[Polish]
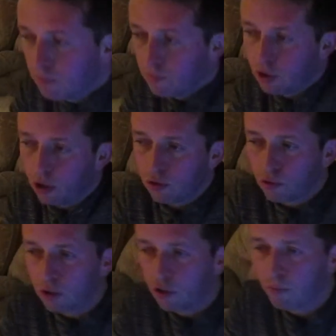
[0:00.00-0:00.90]
wziąć
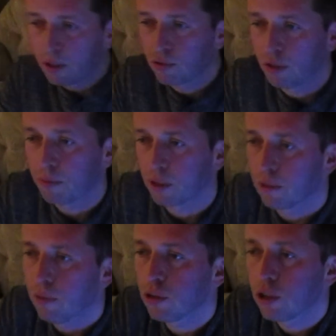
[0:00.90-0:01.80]
udział w Marszu
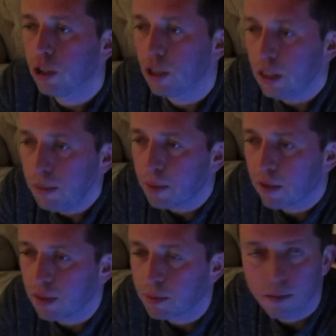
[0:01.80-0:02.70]
Niepodległości i,
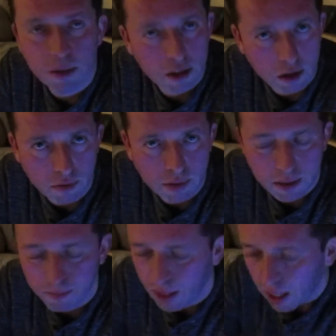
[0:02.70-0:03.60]
prawda, przemaszerować.
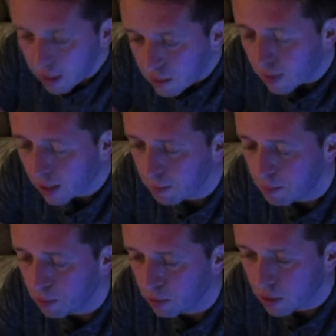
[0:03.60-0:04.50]
Ale z flagami
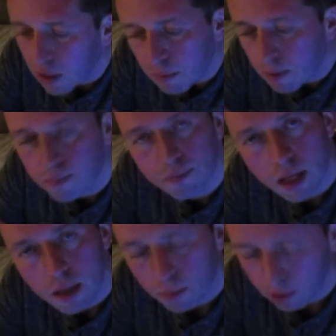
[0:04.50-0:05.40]
polskimi,
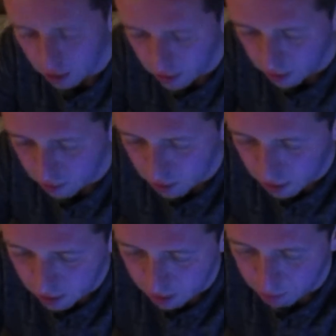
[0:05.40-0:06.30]
podkreślając, że
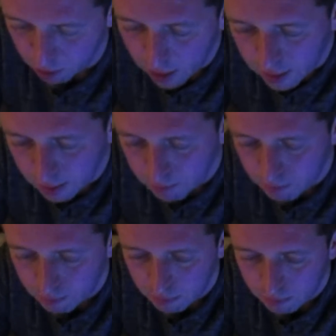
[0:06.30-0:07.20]
jest się Polakiem,
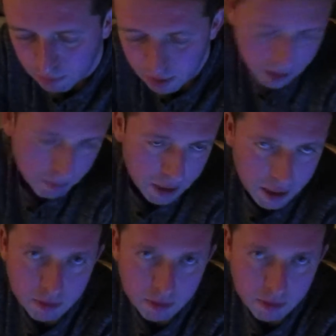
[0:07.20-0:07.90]
Jestem gejem,